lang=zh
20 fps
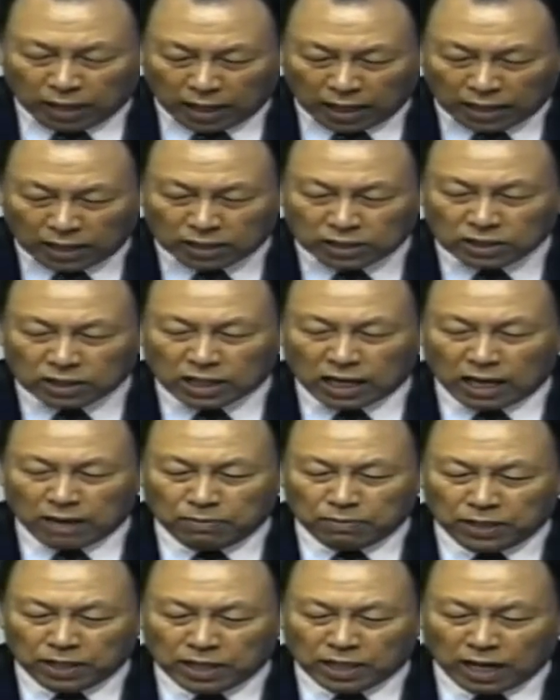我父，
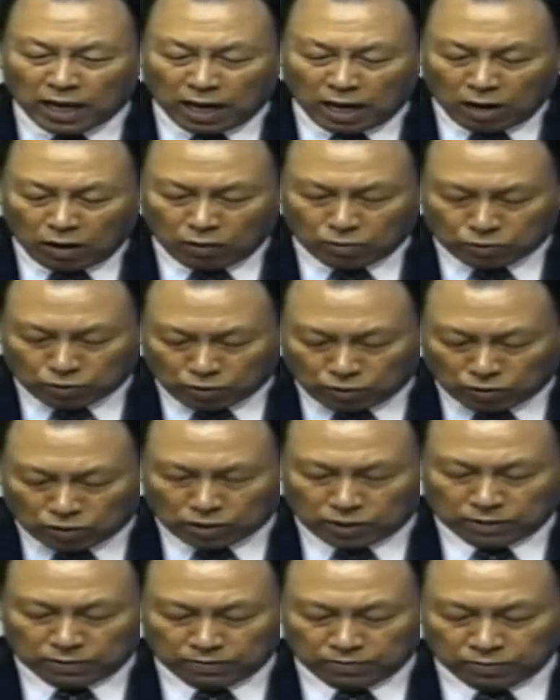我义
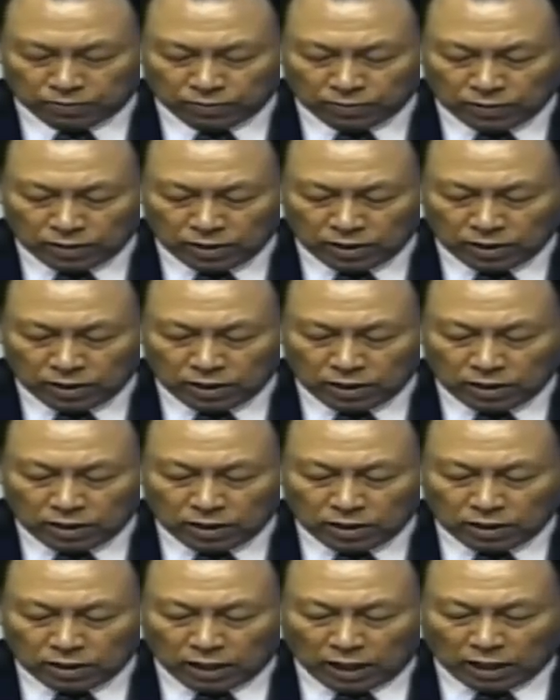人的生活是
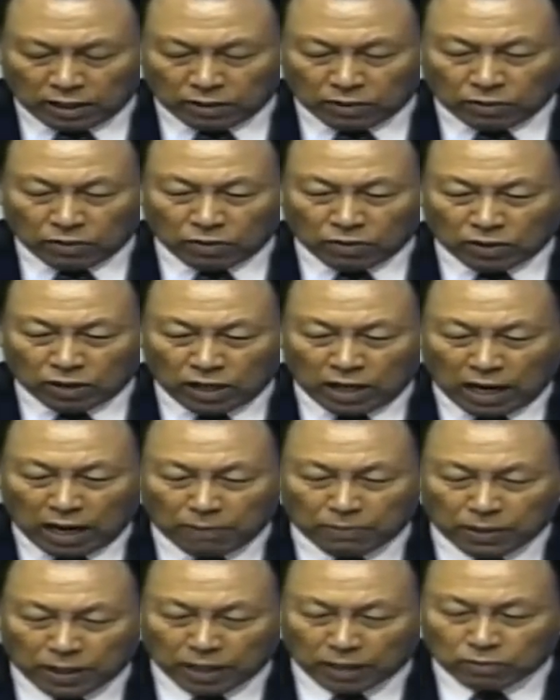喜乐充满。
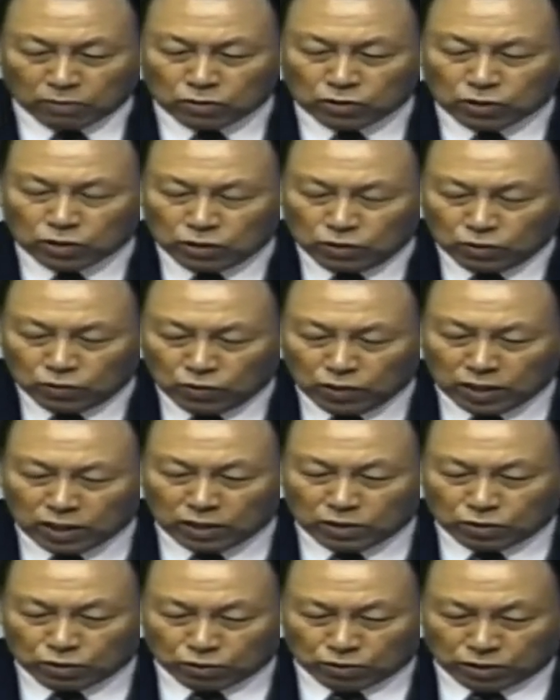而且，艺
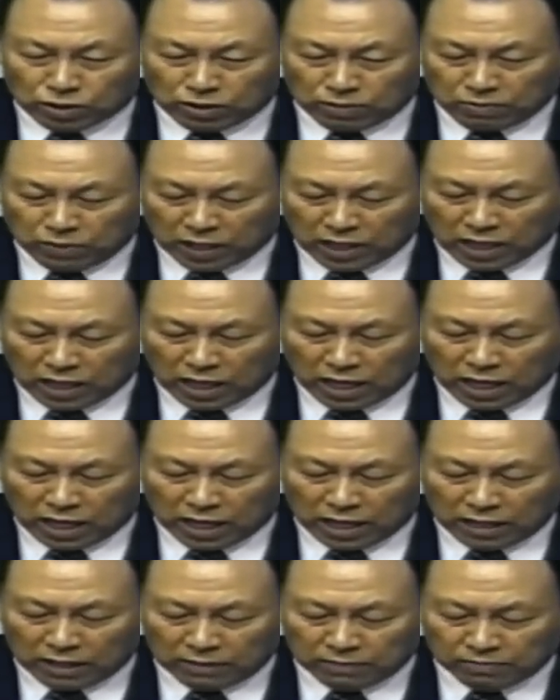人是给身边
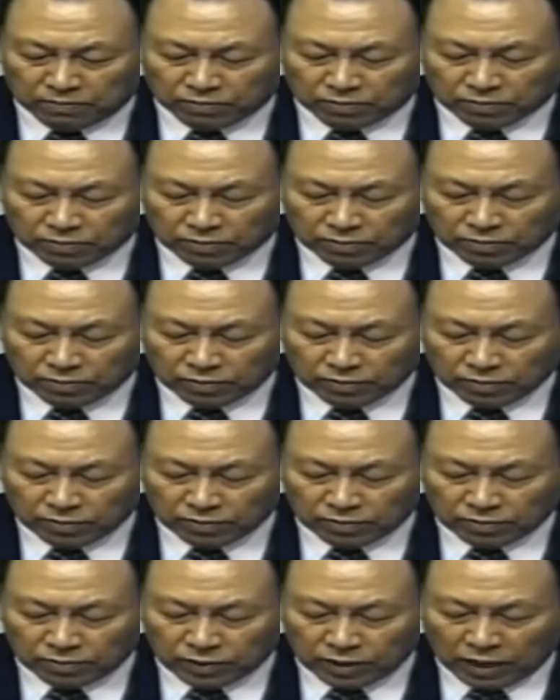的人带来益处
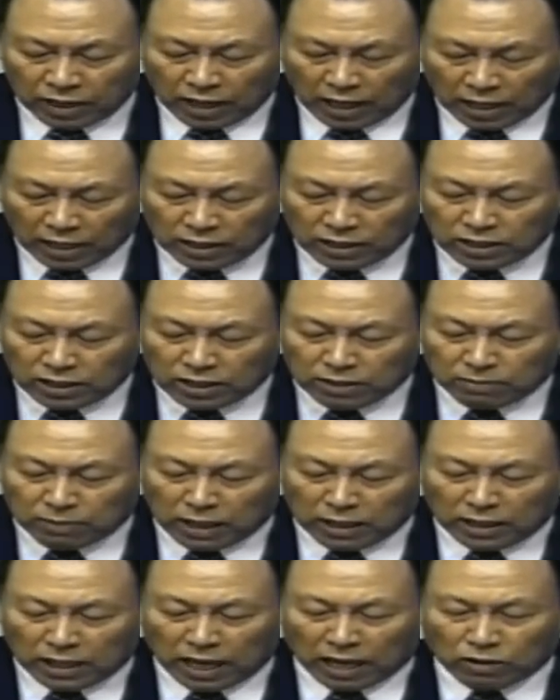的。我
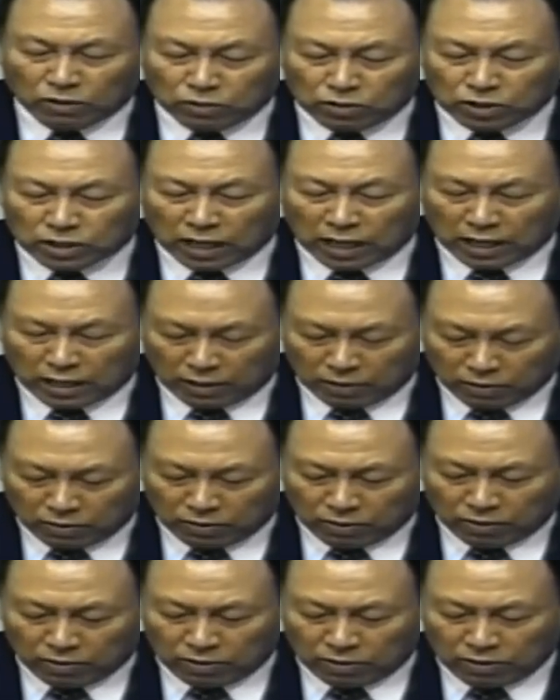父啊，那么
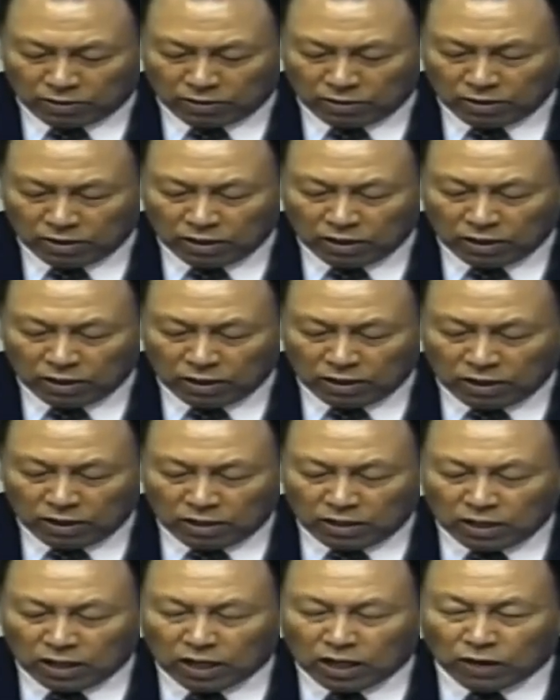在一天
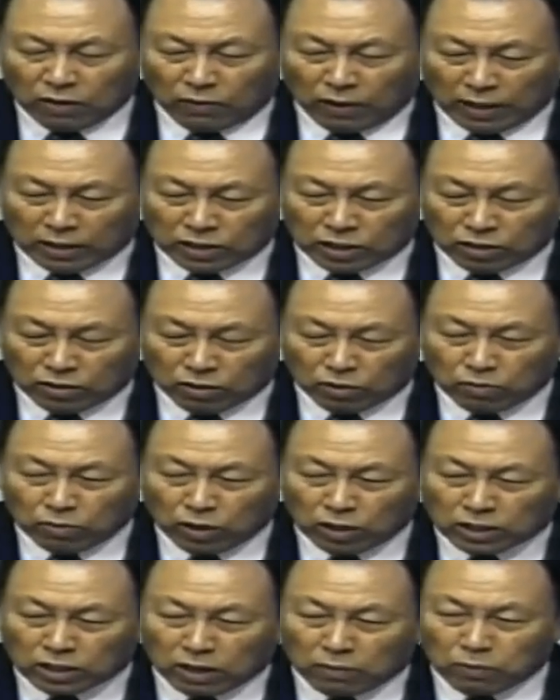中，我有给
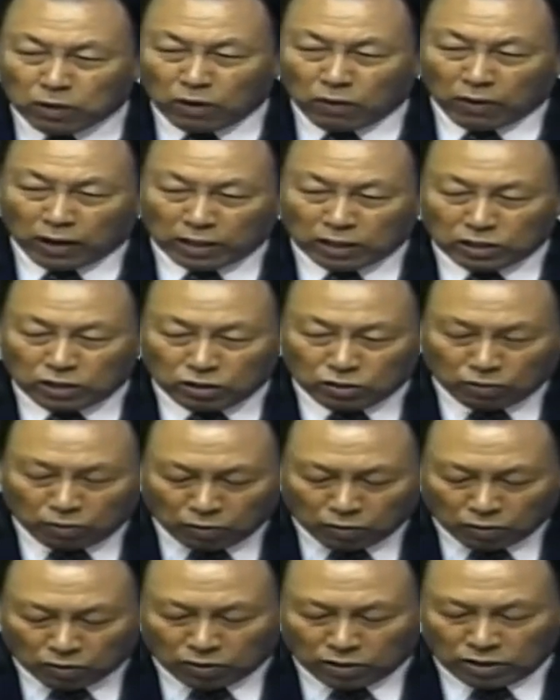身边的人带来益
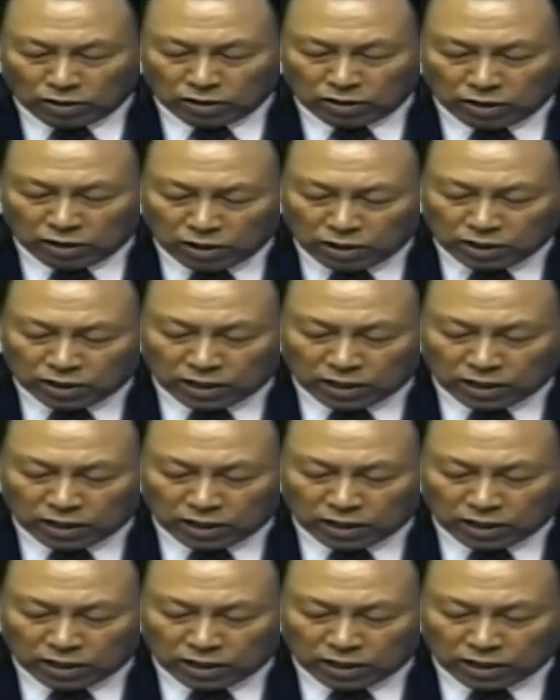处吗？